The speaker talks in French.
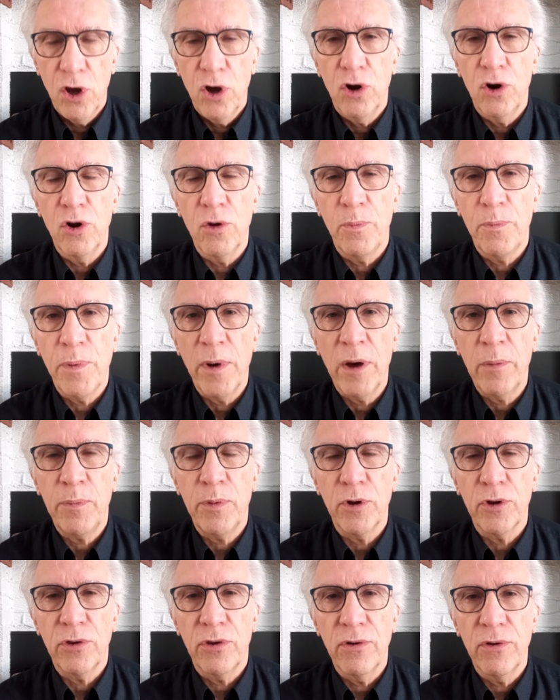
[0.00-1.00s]
Le
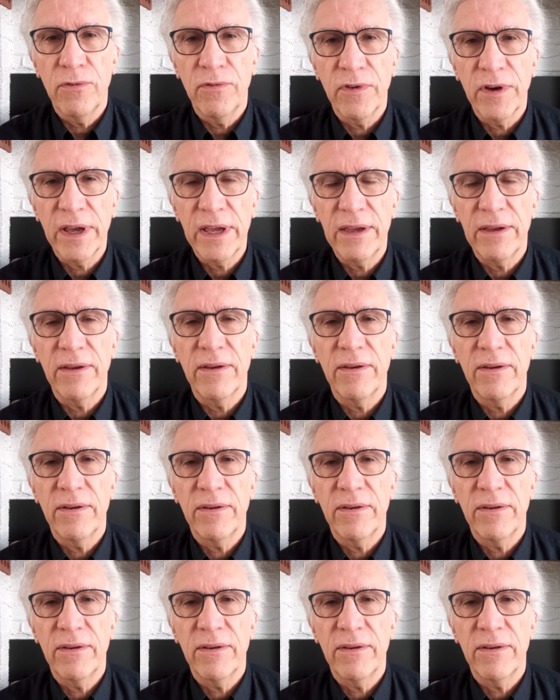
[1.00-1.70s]
peuple devrait